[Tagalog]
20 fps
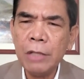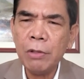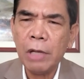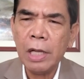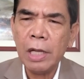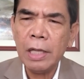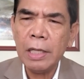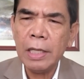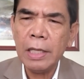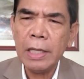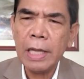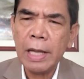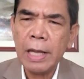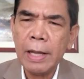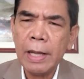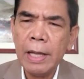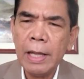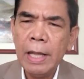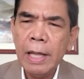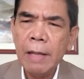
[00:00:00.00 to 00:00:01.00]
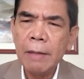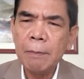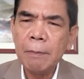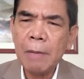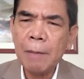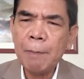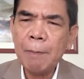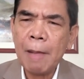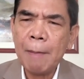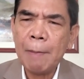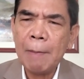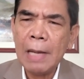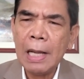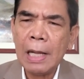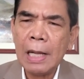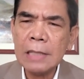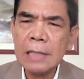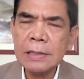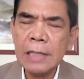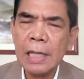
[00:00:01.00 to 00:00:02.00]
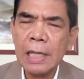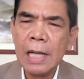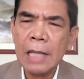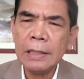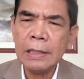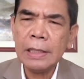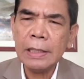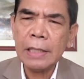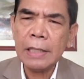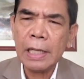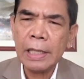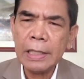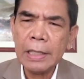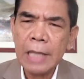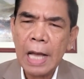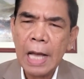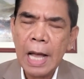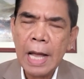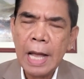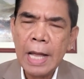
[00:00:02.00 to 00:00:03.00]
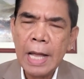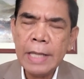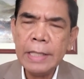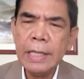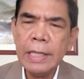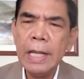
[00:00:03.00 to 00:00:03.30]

ay uh, magpapalakas ng ating kakayahan